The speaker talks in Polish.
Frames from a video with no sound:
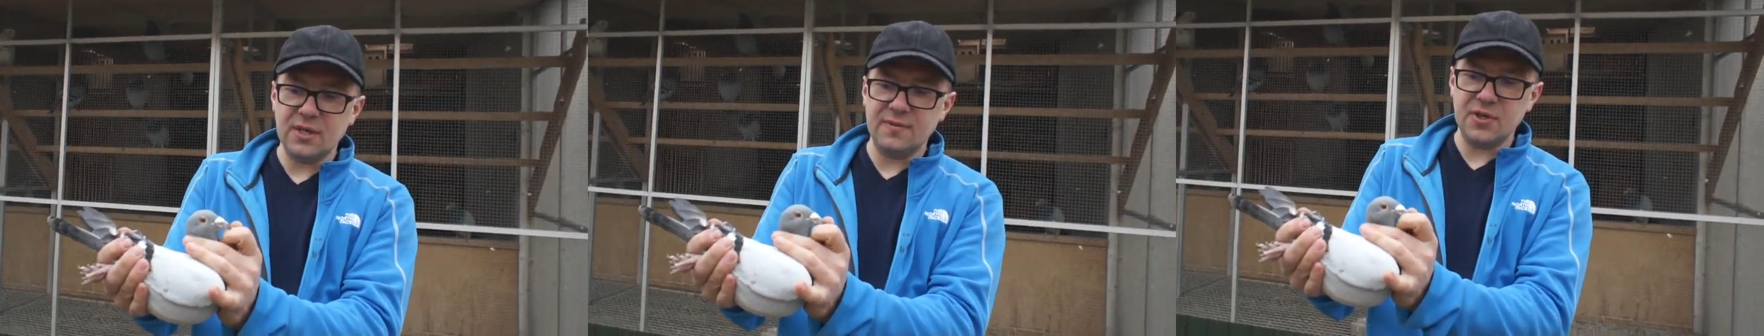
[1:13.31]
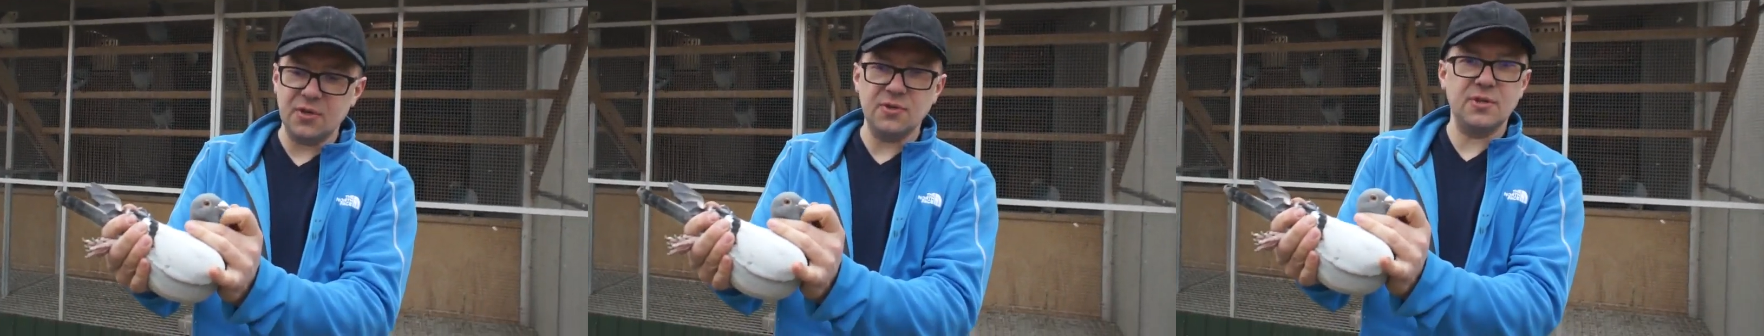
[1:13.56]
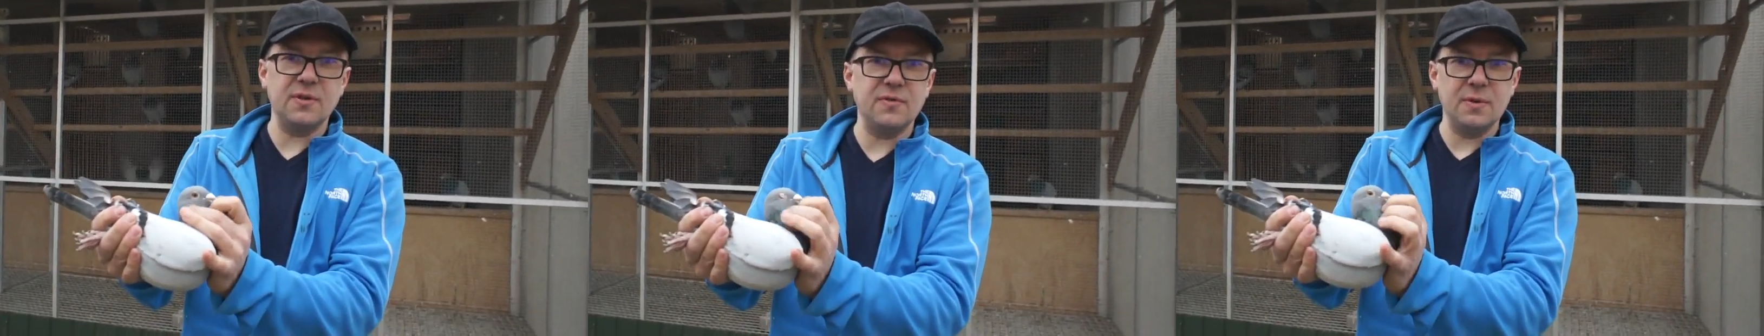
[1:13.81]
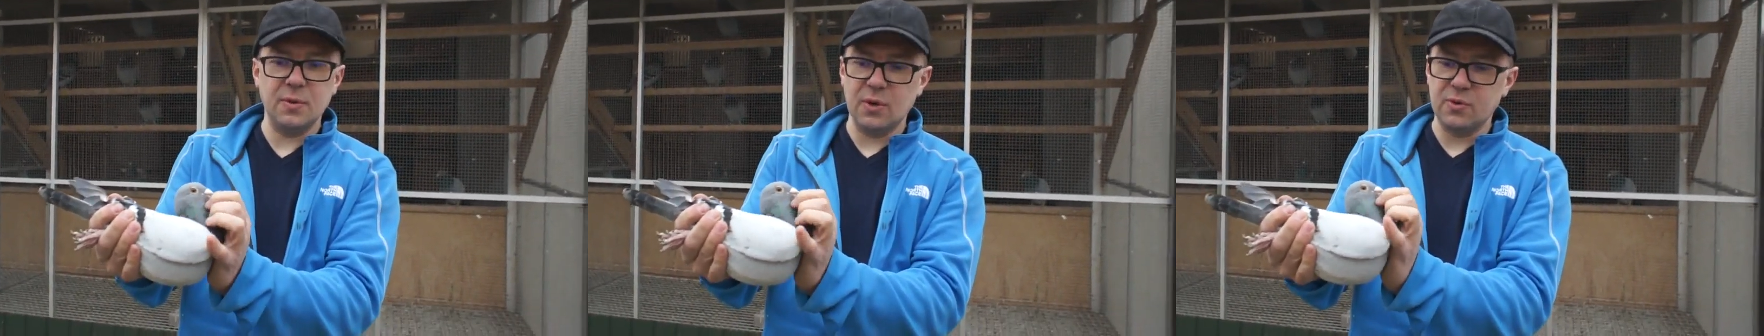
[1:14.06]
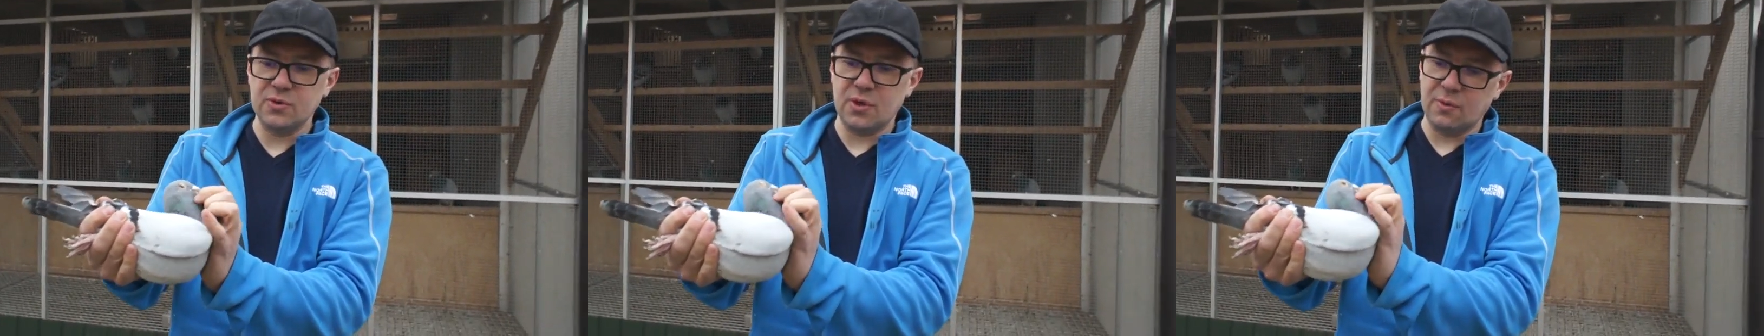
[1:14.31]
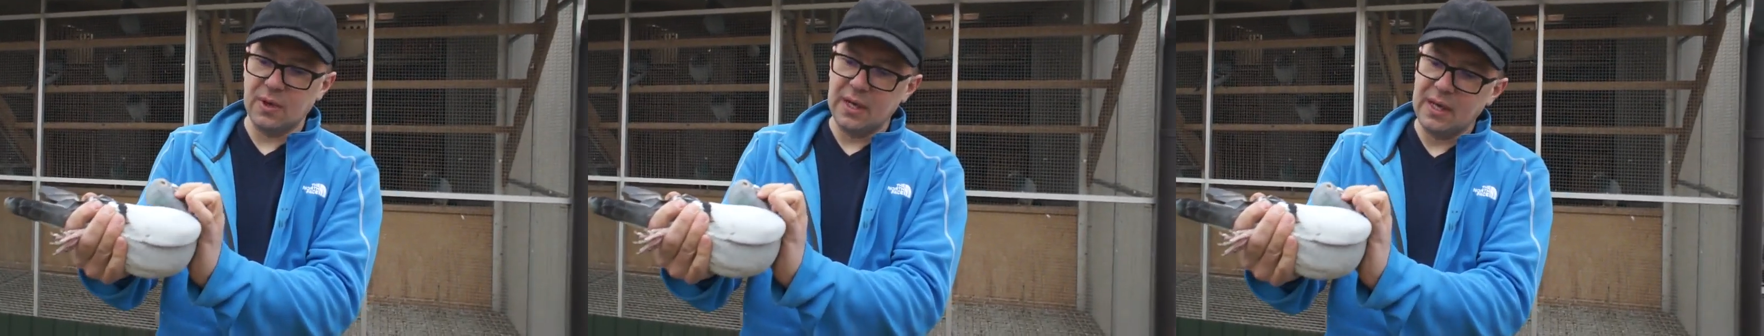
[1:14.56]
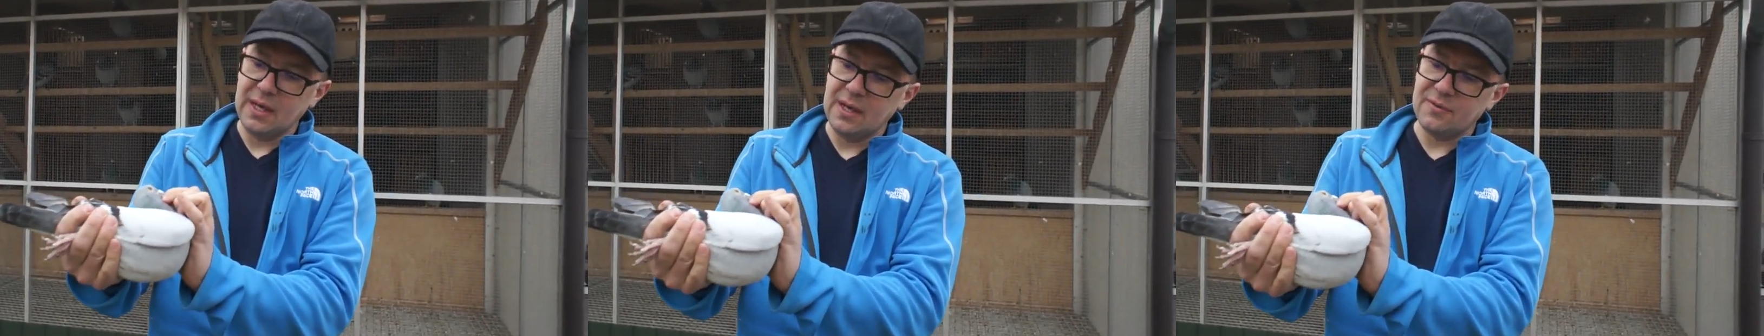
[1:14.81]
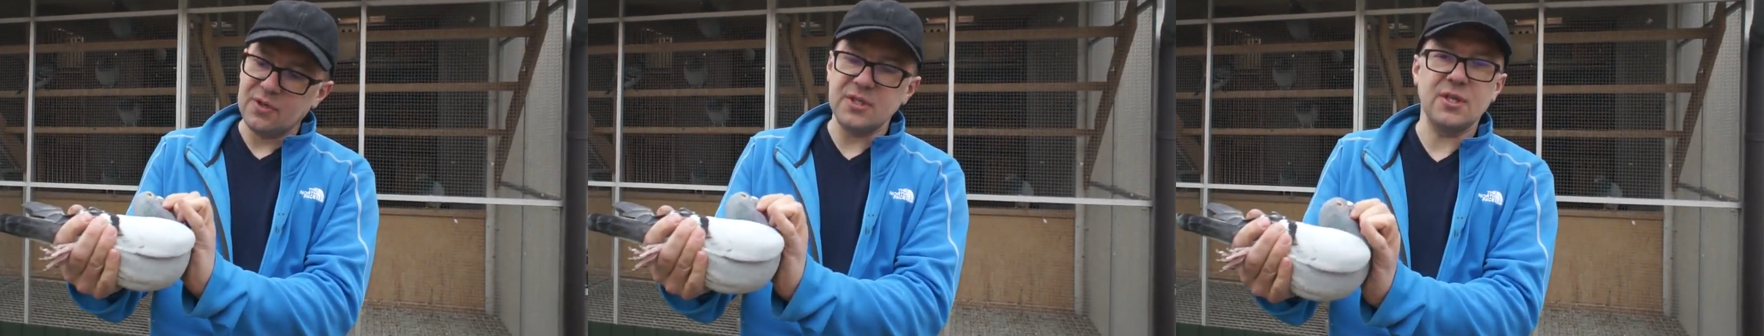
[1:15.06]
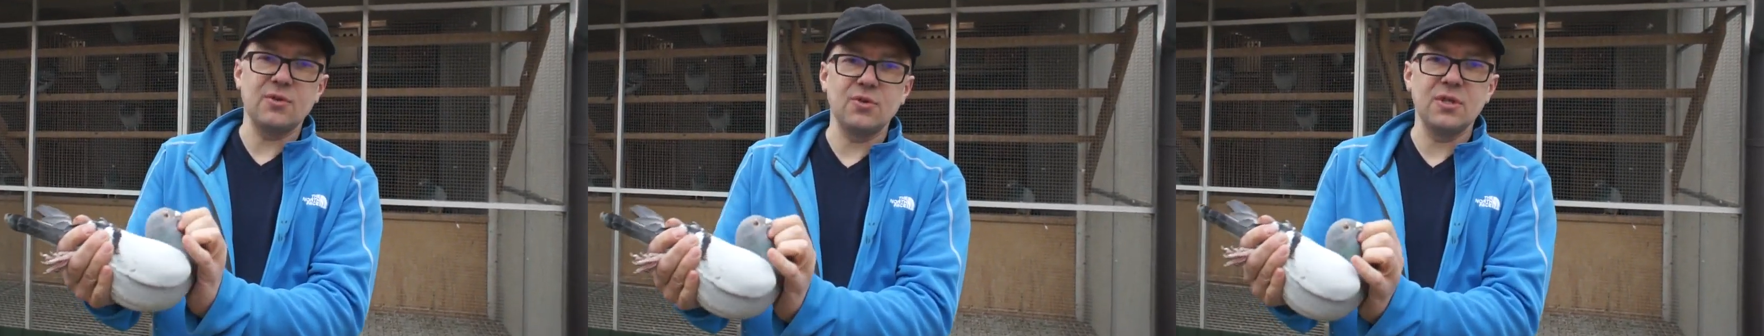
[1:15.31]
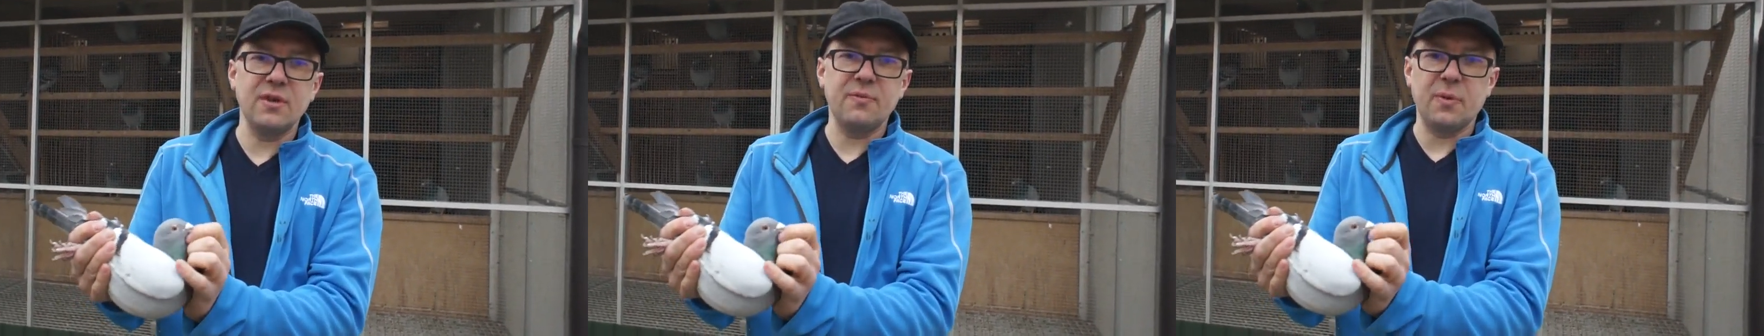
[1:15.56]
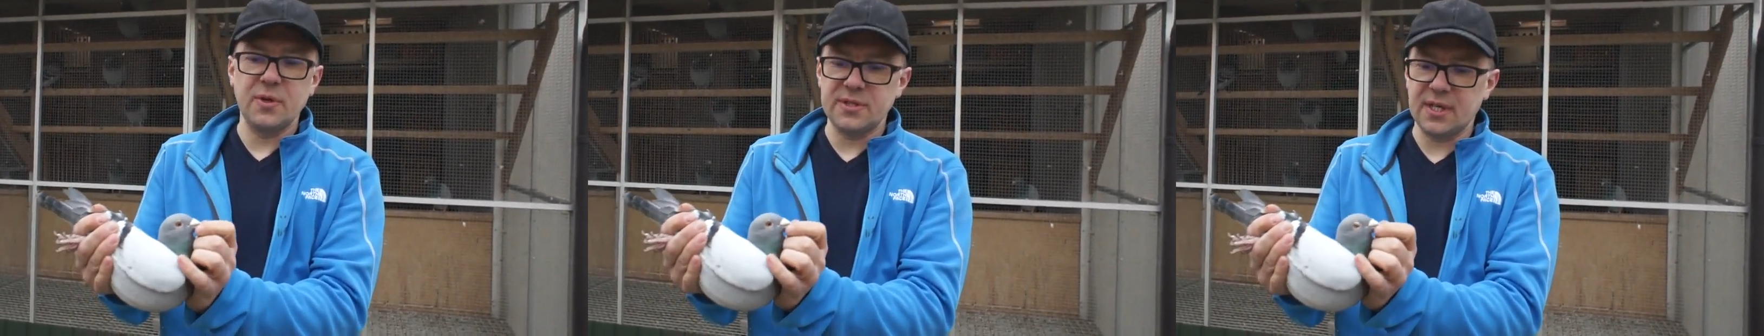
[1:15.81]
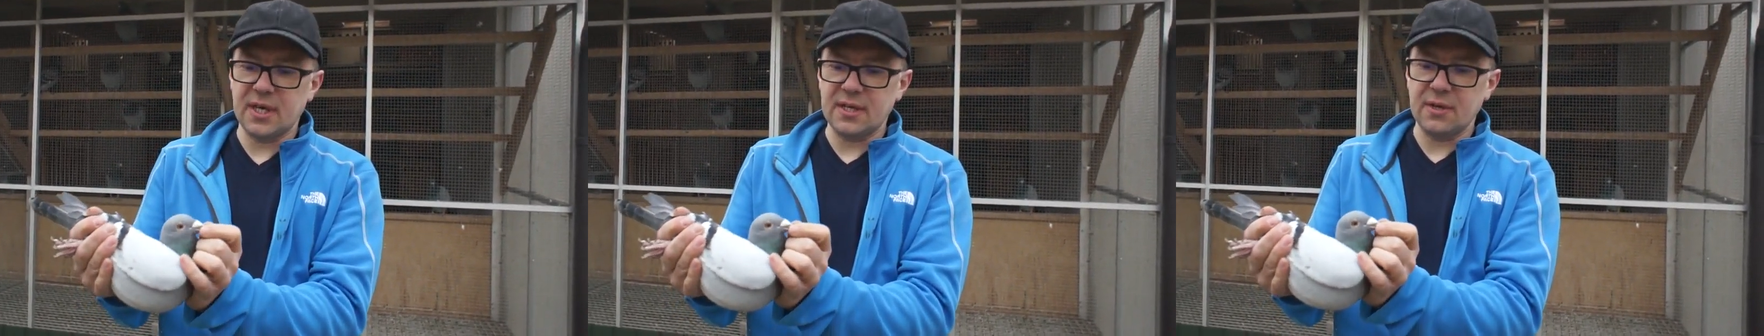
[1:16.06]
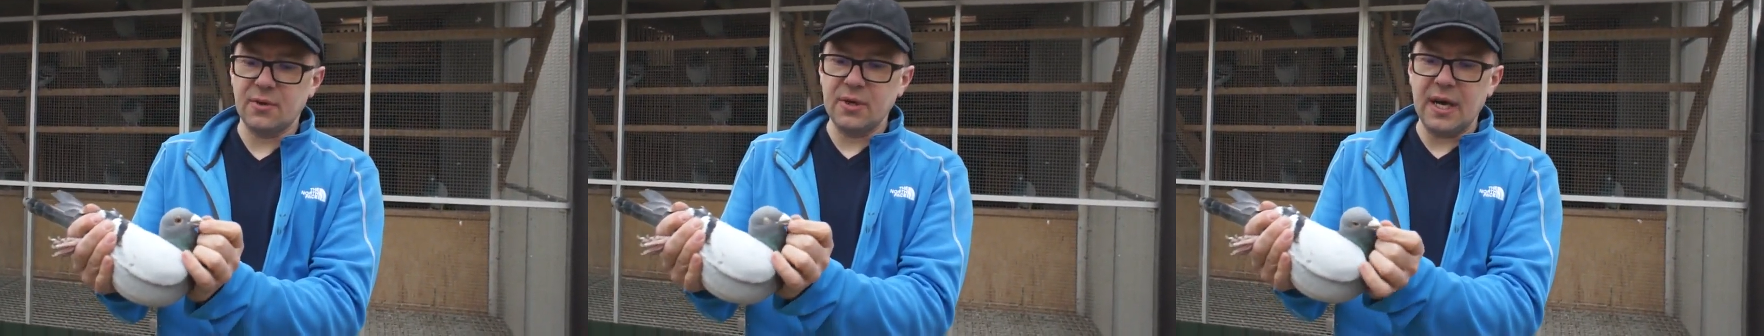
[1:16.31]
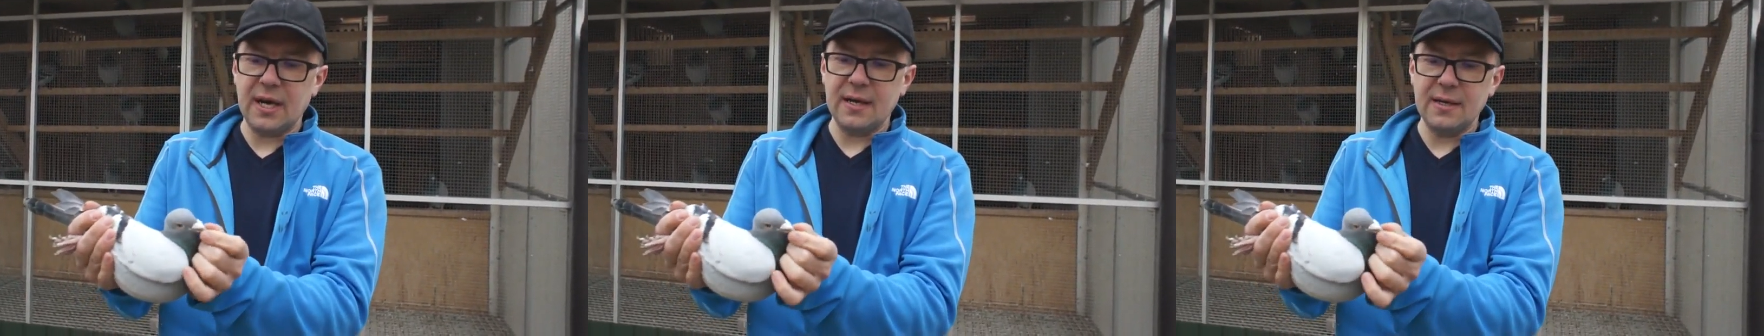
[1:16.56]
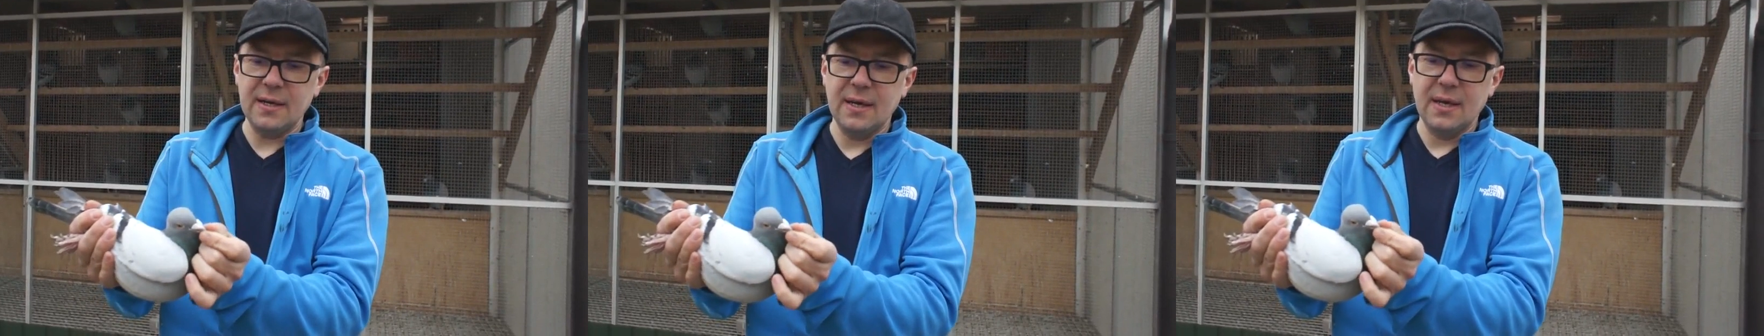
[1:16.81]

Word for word: Dwie siostry w tym roku są w trzeciej drużynie w Polsce kategorii A.